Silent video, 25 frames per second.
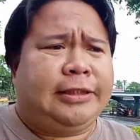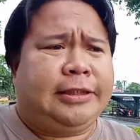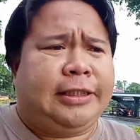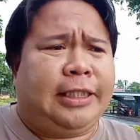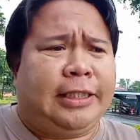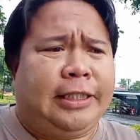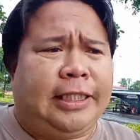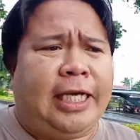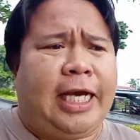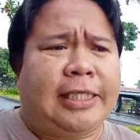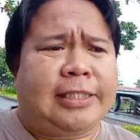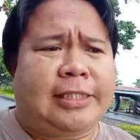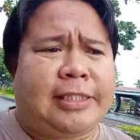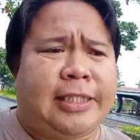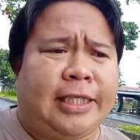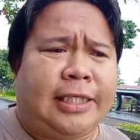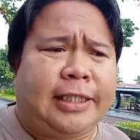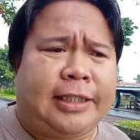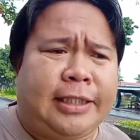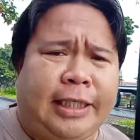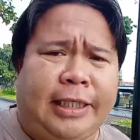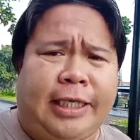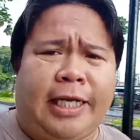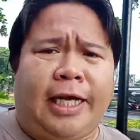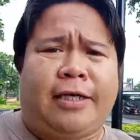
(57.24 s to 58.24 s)
nga gasa
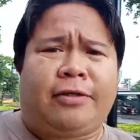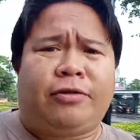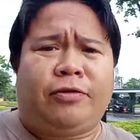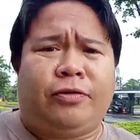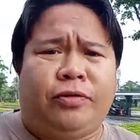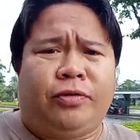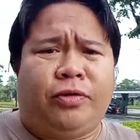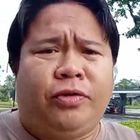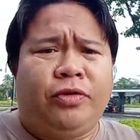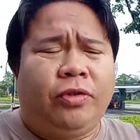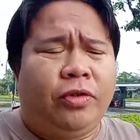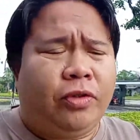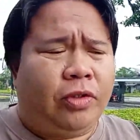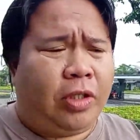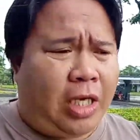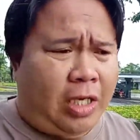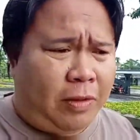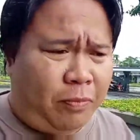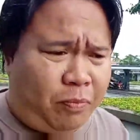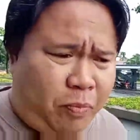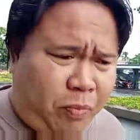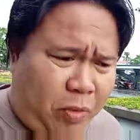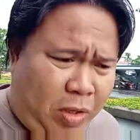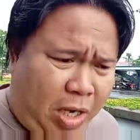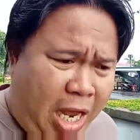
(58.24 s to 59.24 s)
kanako no
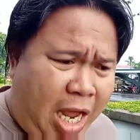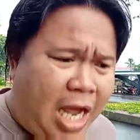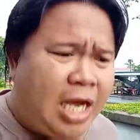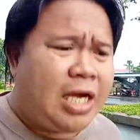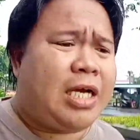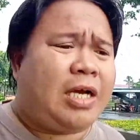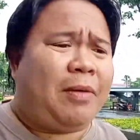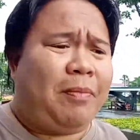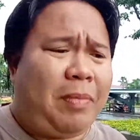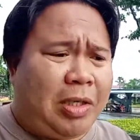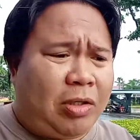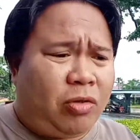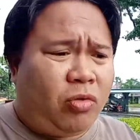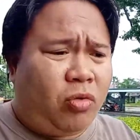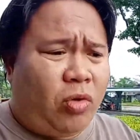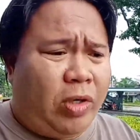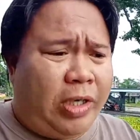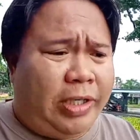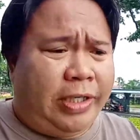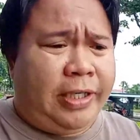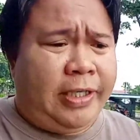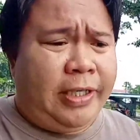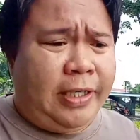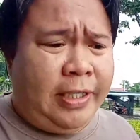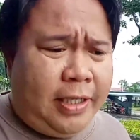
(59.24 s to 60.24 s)
ang, ang
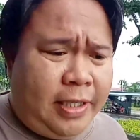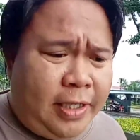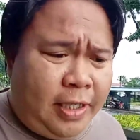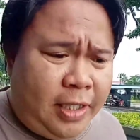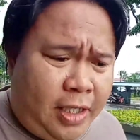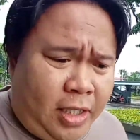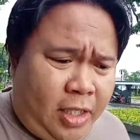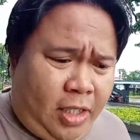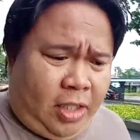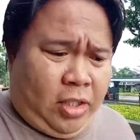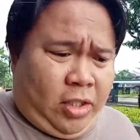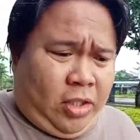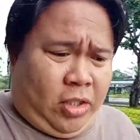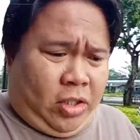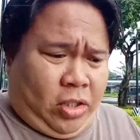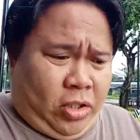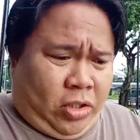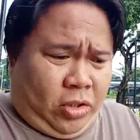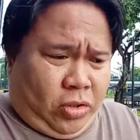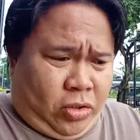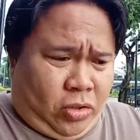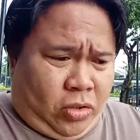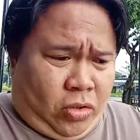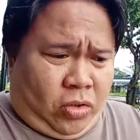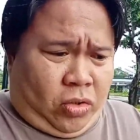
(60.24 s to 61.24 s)
kabag-uhan
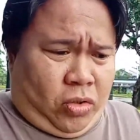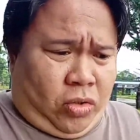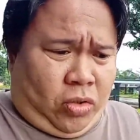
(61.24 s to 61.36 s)
So